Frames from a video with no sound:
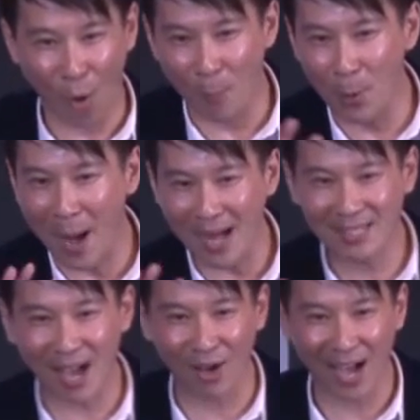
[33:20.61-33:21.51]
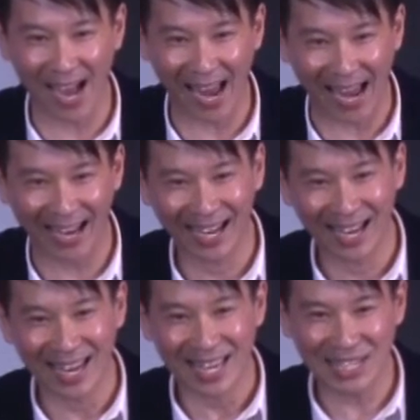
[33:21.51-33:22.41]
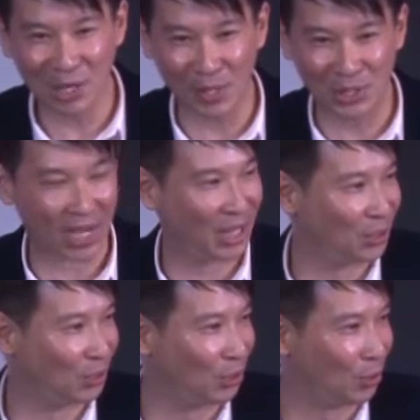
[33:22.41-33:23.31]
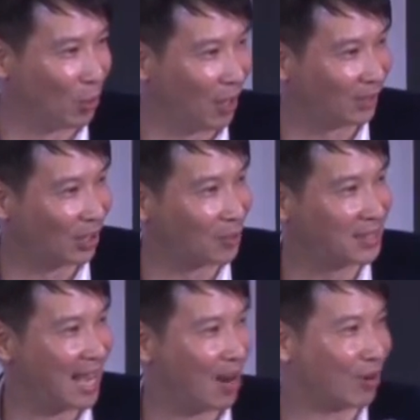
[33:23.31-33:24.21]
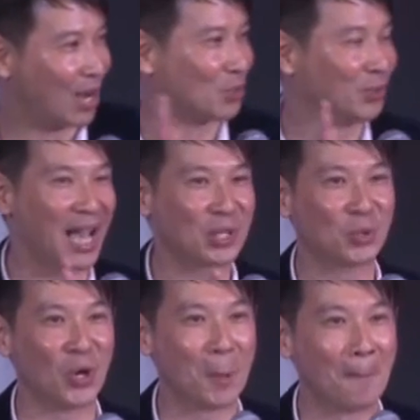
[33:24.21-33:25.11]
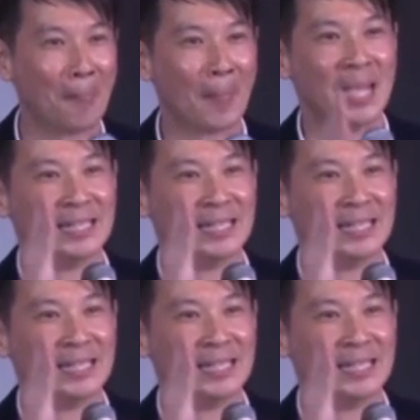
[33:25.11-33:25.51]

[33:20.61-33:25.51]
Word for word: 我不怕遭害，因为神与我同在。让我告诉大家说，